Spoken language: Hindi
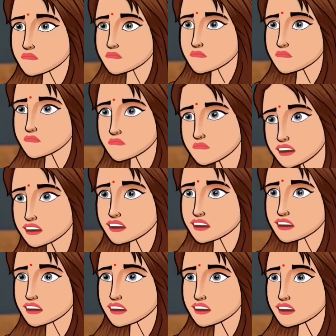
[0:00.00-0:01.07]
ये सुनकर
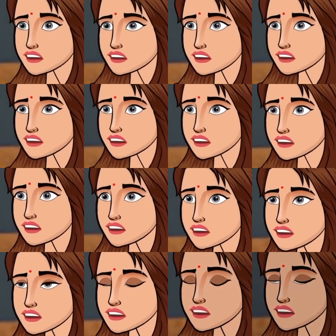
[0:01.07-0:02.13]
अवनी डर गई
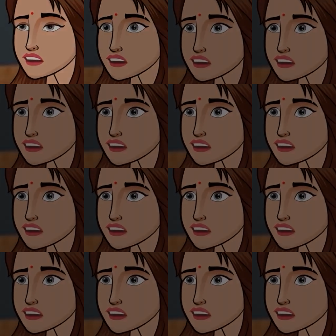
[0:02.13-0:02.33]
और